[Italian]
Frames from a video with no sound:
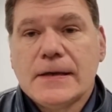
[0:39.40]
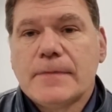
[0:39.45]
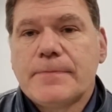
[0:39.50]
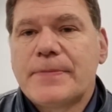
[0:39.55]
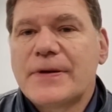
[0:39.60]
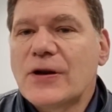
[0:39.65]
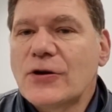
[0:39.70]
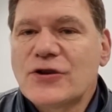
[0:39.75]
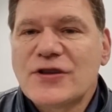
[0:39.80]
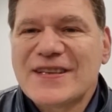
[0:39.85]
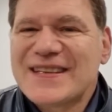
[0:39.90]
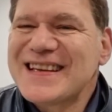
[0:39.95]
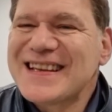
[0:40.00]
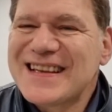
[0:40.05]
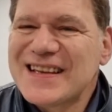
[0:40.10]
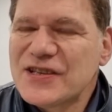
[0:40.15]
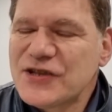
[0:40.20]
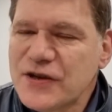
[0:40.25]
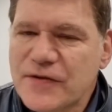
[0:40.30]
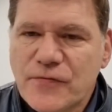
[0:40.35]
Però ci
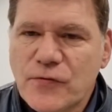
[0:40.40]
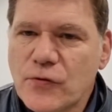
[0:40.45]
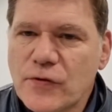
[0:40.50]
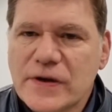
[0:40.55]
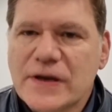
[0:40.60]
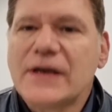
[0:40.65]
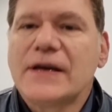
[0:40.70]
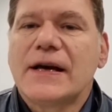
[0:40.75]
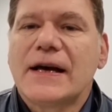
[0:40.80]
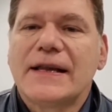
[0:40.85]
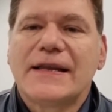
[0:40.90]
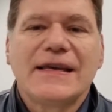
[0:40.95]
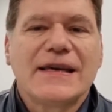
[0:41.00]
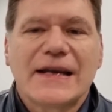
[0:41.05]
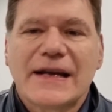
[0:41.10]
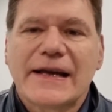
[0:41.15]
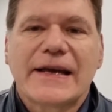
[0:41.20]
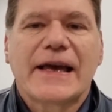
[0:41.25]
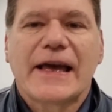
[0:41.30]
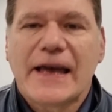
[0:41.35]
siete già voi a
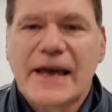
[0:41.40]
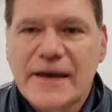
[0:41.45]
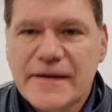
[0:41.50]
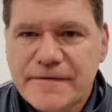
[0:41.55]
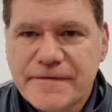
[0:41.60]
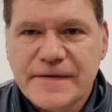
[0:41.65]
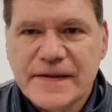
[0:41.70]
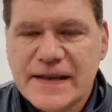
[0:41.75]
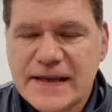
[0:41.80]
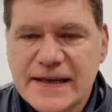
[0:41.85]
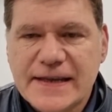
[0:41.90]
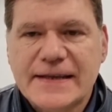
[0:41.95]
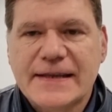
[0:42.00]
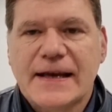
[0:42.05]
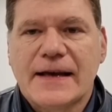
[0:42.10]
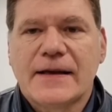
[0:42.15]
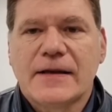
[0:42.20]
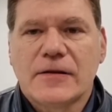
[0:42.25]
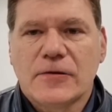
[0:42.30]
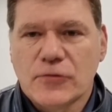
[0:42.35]
dire che è
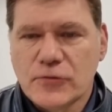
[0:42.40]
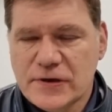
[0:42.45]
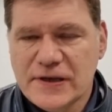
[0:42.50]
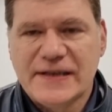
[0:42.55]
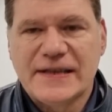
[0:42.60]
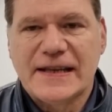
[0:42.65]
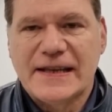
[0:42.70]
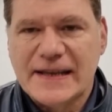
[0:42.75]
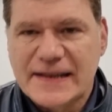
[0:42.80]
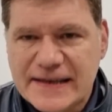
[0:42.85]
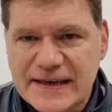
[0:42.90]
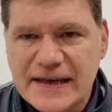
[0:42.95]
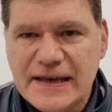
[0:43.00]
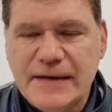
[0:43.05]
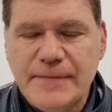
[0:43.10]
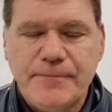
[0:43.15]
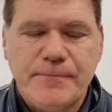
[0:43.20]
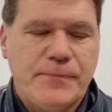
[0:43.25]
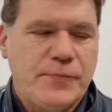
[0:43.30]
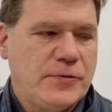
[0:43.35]
finita, lo dite da
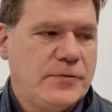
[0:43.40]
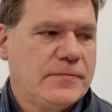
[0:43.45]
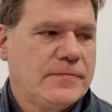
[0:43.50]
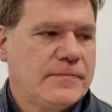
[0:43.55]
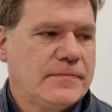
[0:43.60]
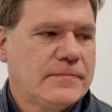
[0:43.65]
tempo.